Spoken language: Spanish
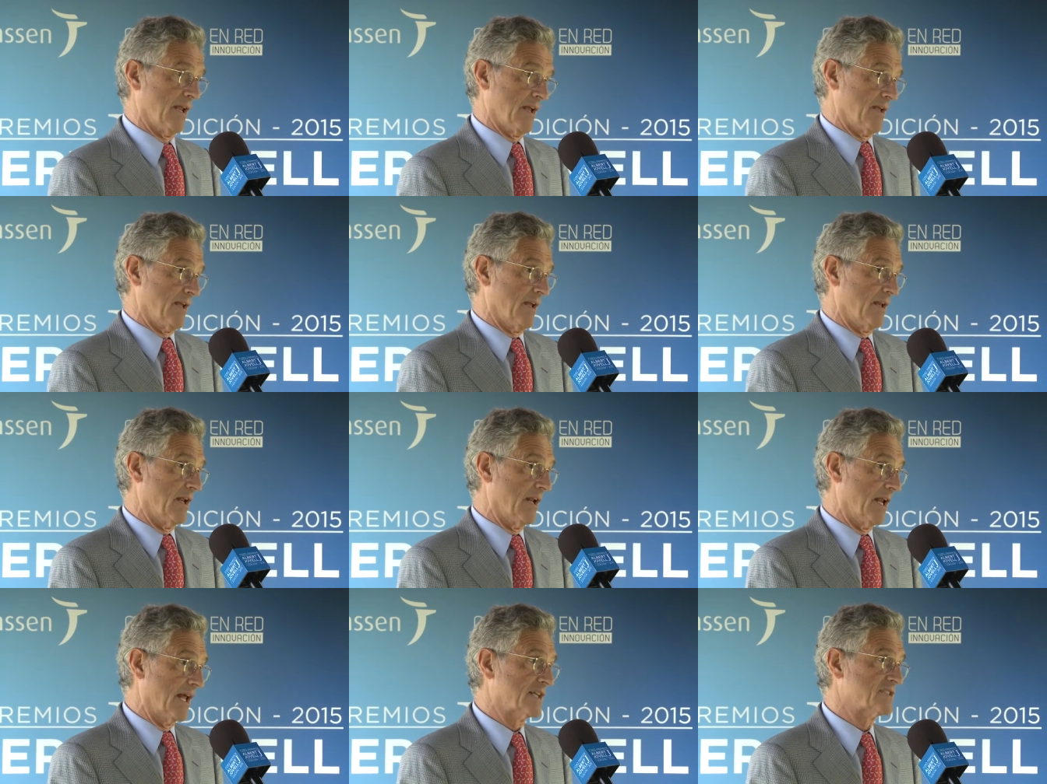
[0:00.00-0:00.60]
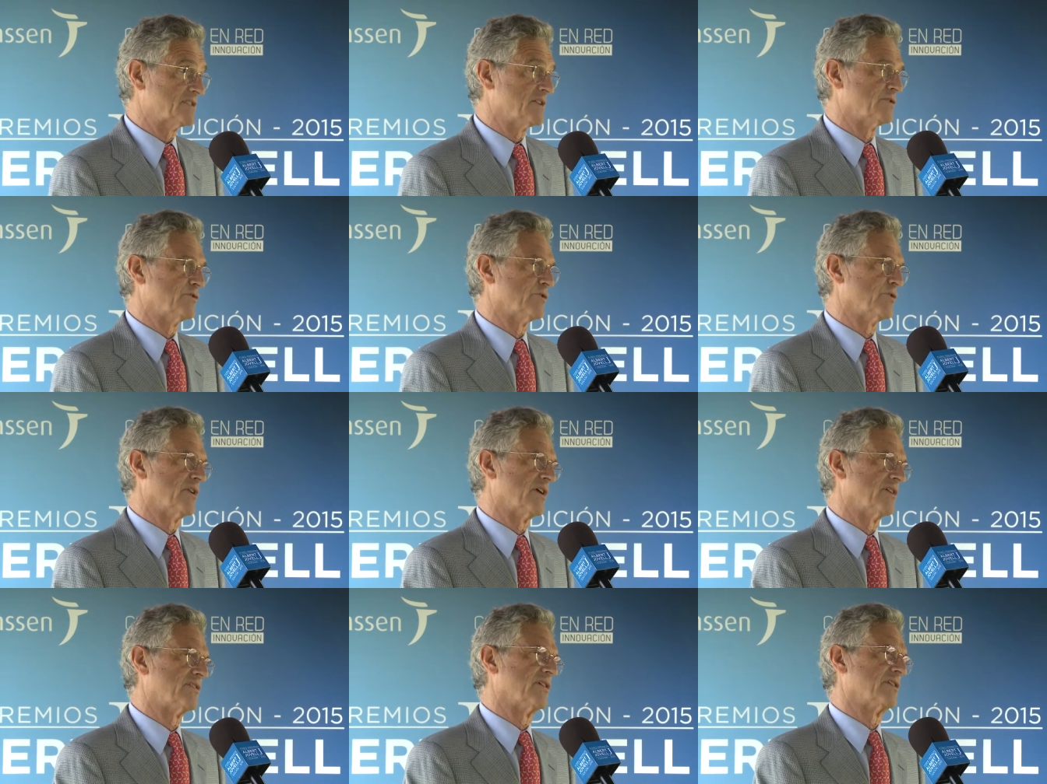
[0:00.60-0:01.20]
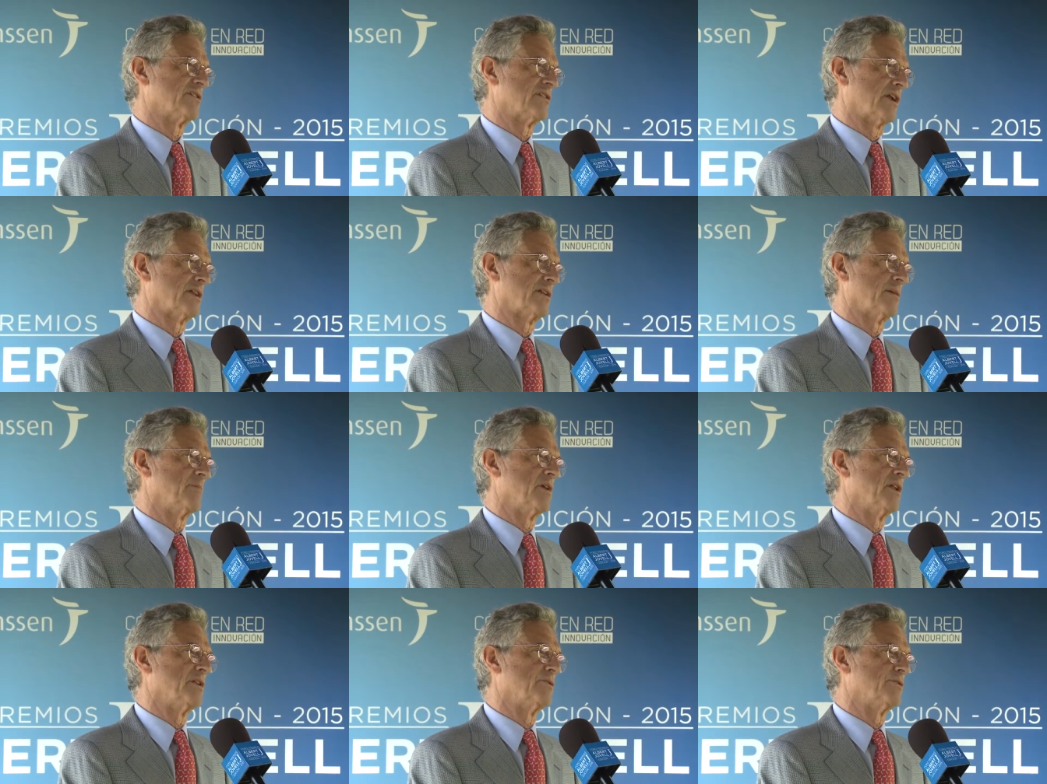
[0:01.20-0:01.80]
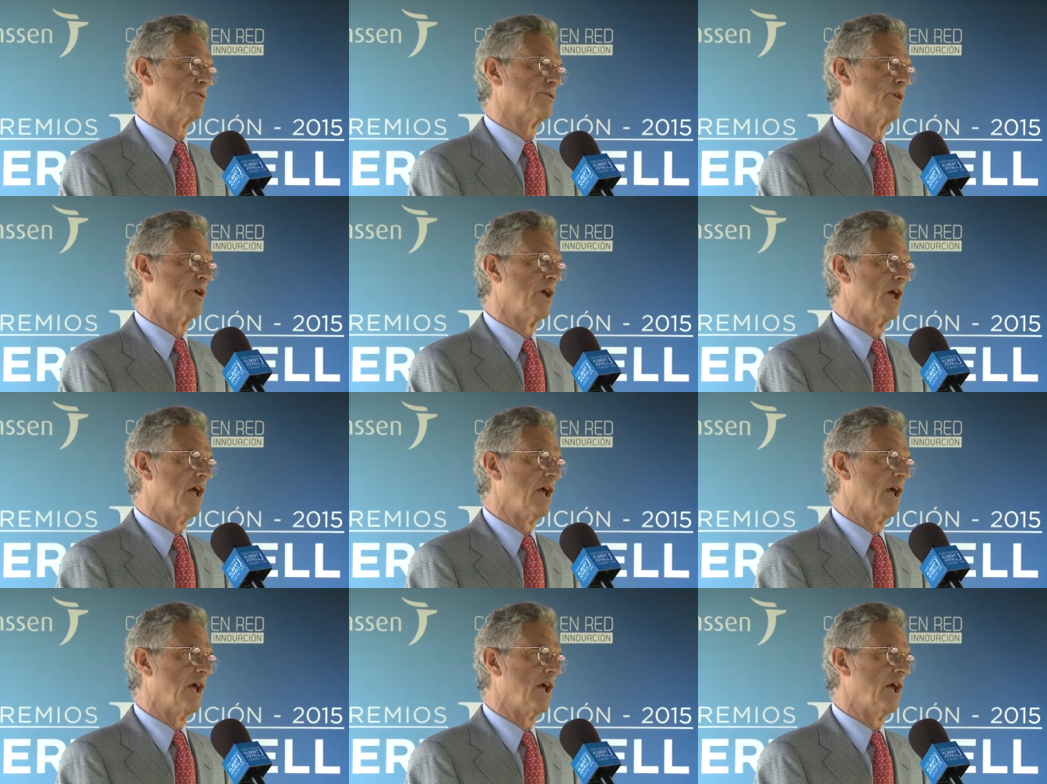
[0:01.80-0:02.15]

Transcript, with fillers: en el, éxito de ese tratamiento.